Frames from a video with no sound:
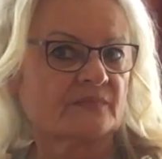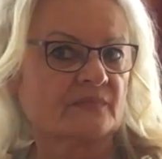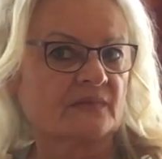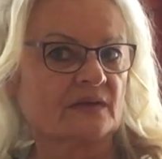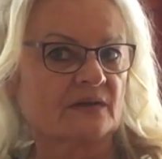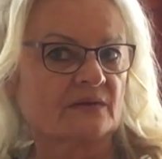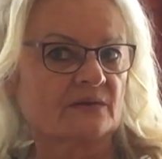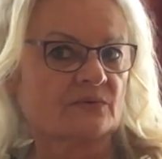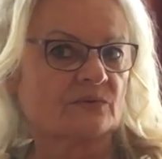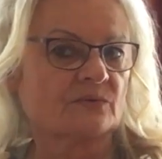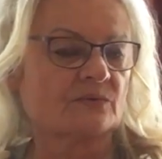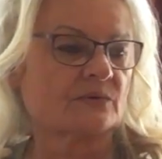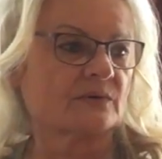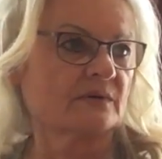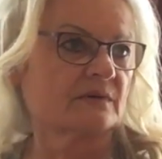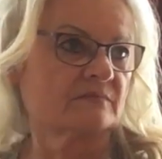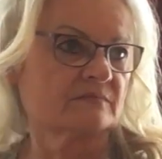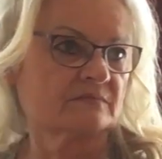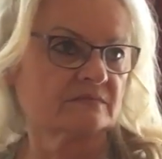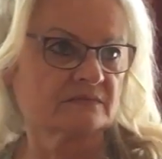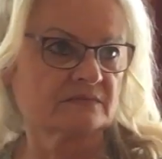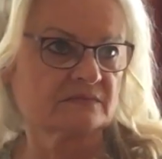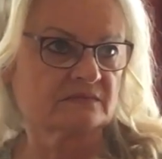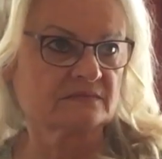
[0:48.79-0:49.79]
Hier so
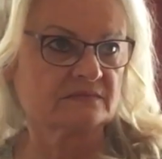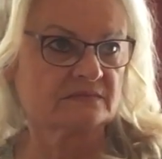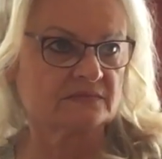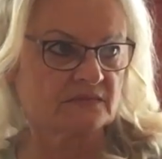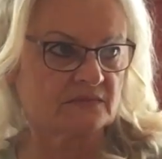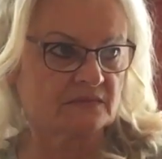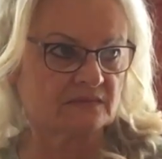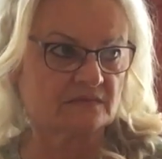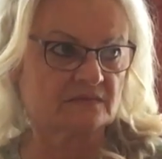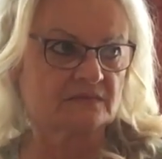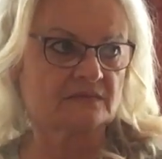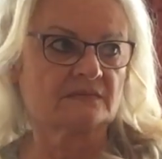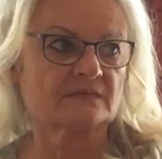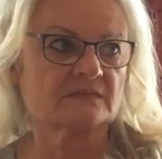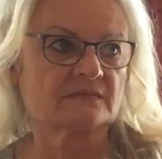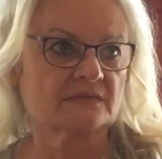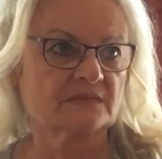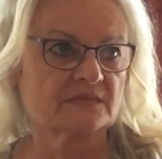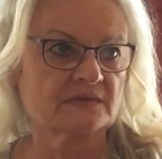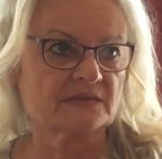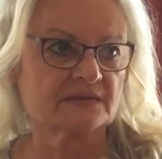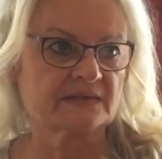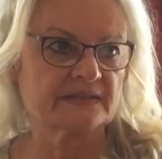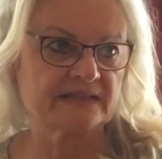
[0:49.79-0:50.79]

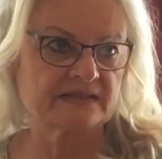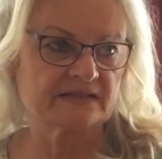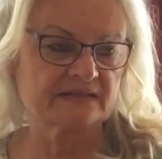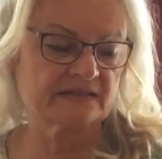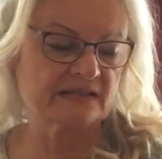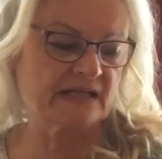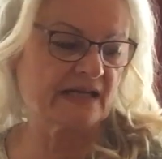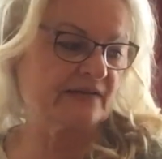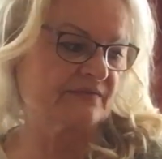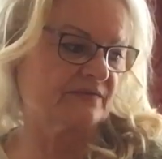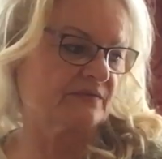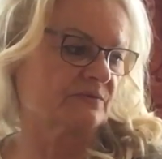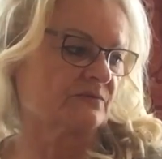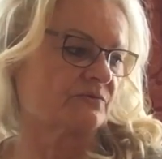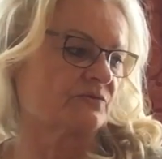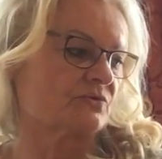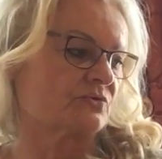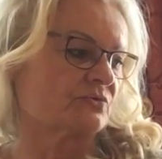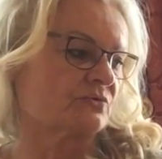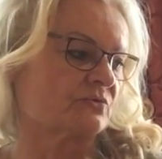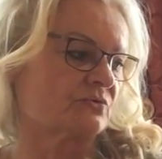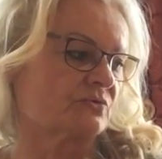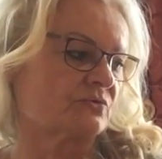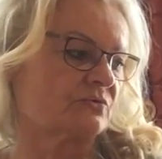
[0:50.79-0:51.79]
setzt ein und
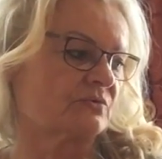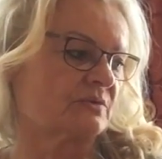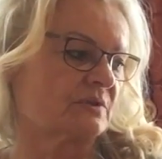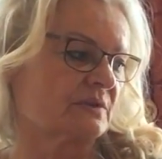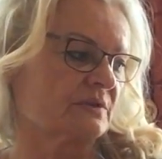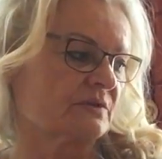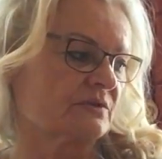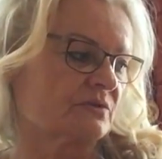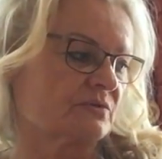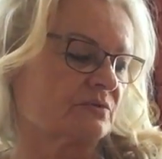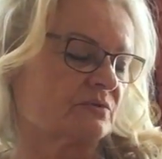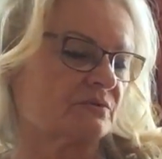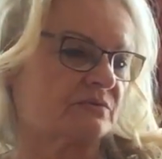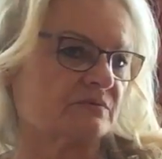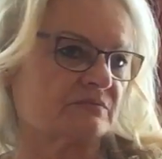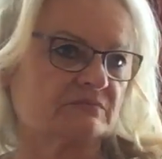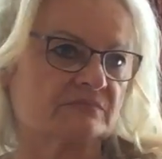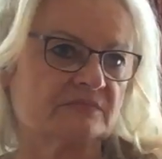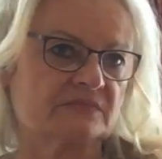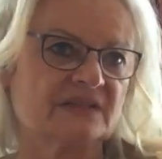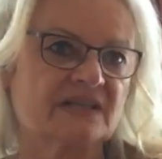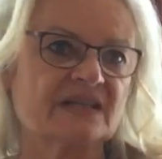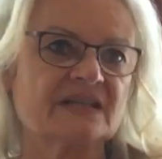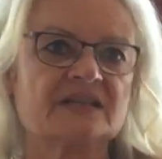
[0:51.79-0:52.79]
Strukturen so
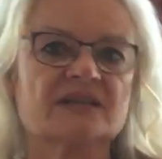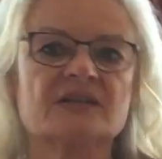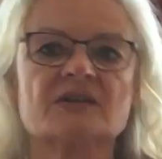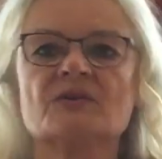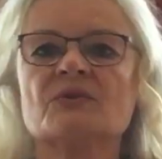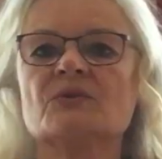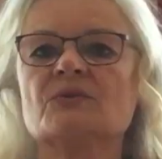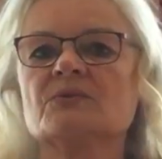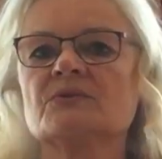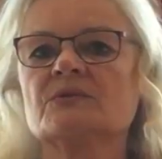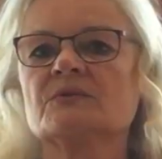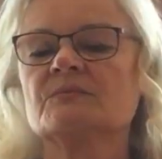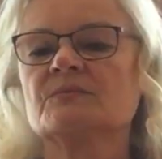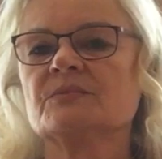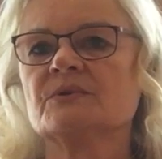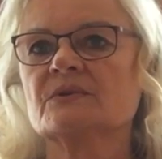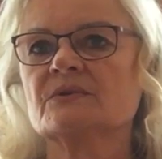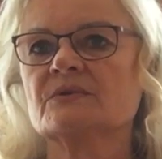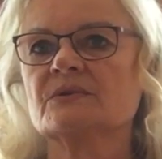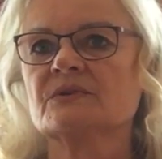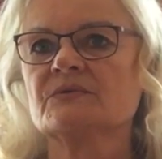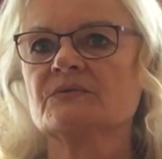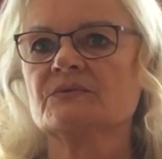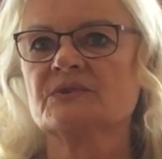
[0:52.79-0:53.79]
dicke
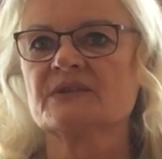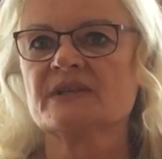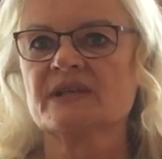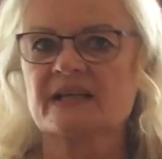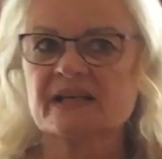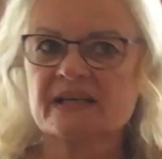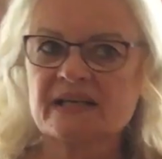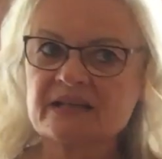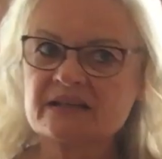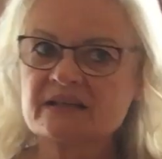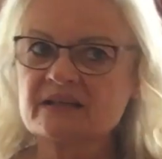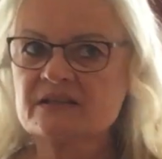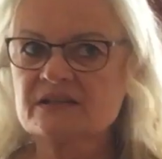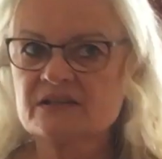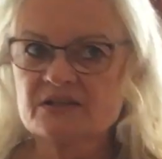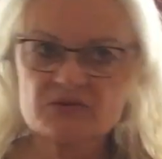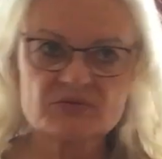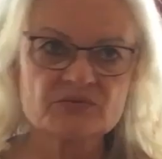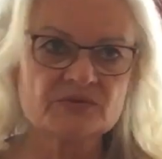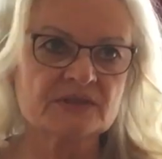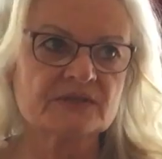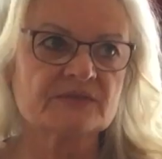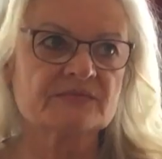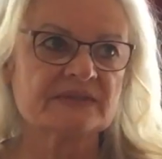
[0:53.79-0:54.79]
Knotenpunkte, wo die Energie
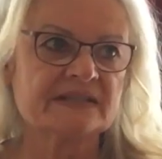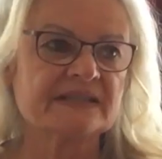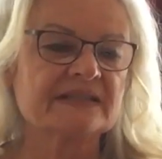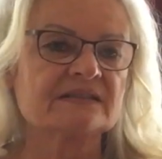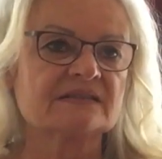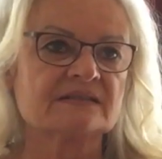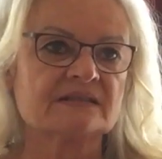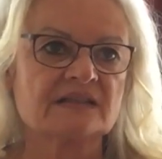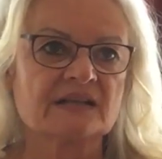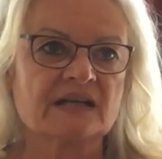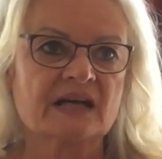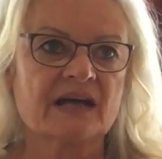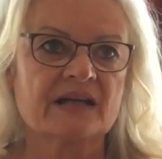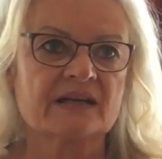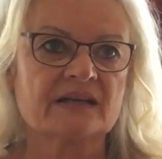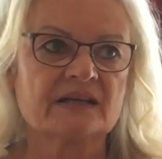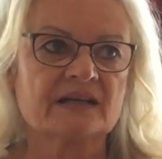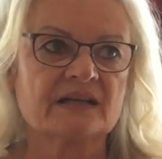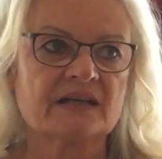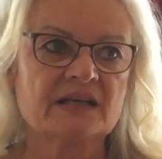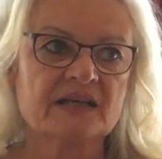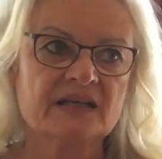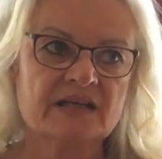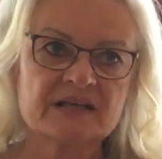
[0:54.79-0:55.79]
nicht durchfließen
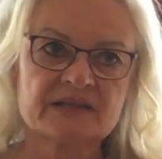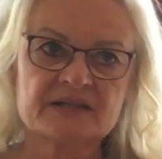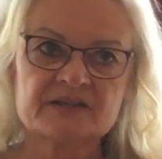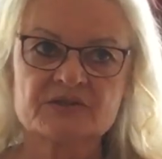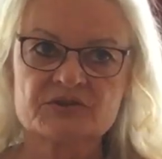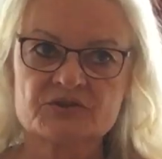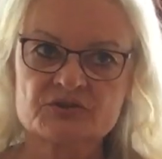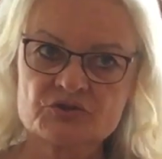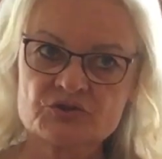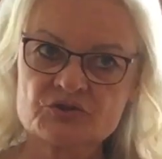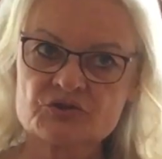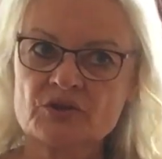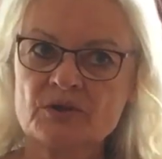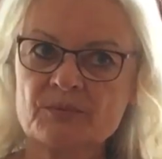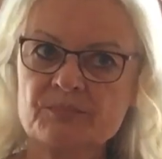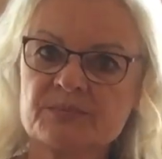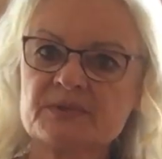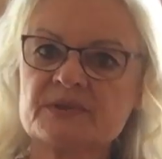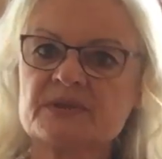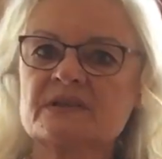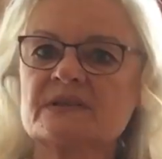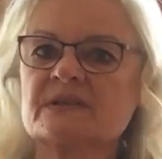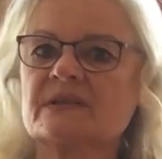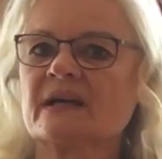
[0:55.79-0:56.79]
kann. Das
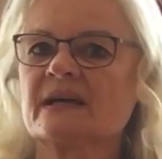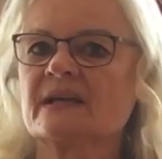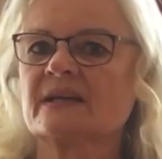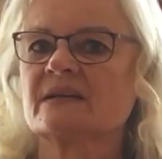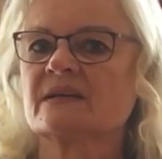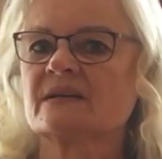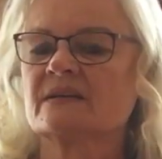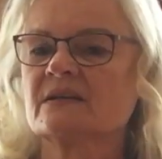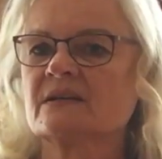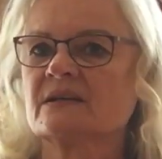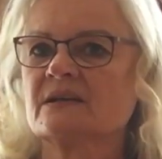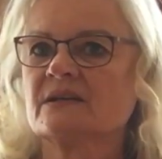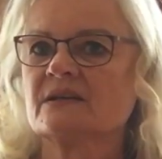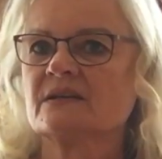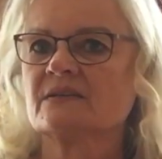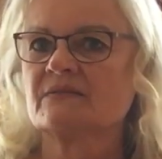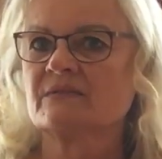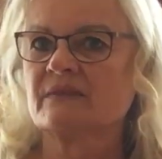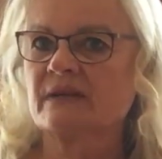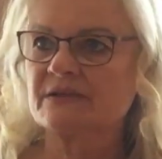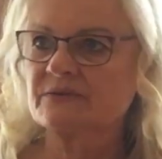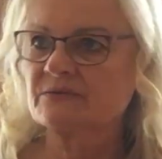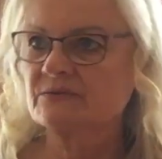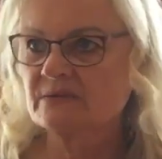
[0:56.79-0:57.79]
stoppt dann,
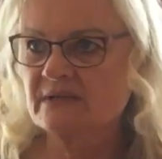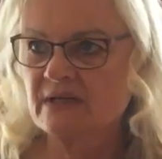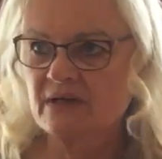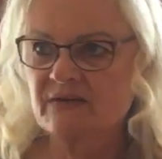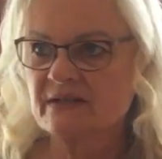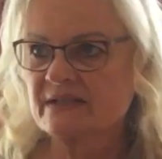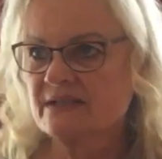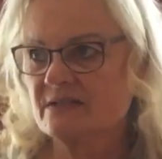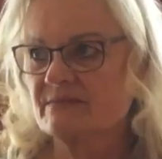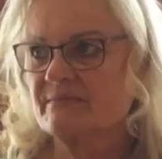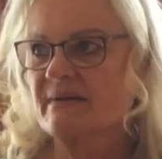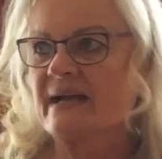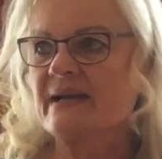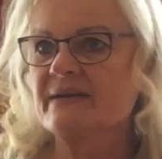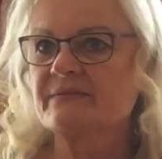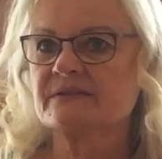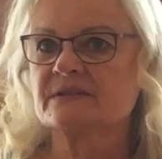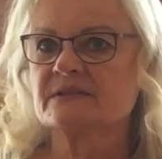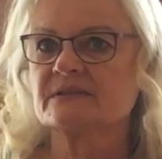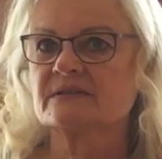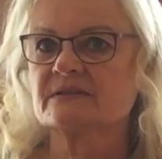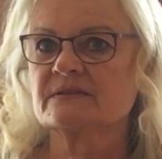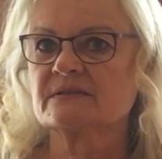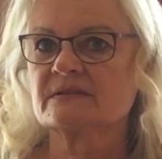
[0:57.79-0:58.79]
weil du daran
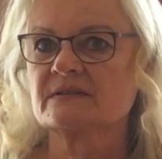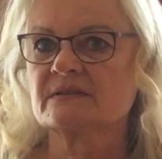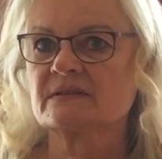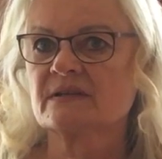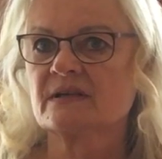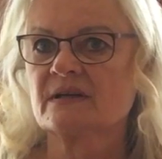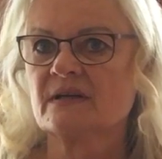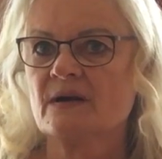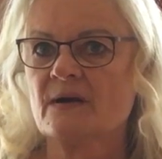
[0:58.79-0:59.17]
zweifelst.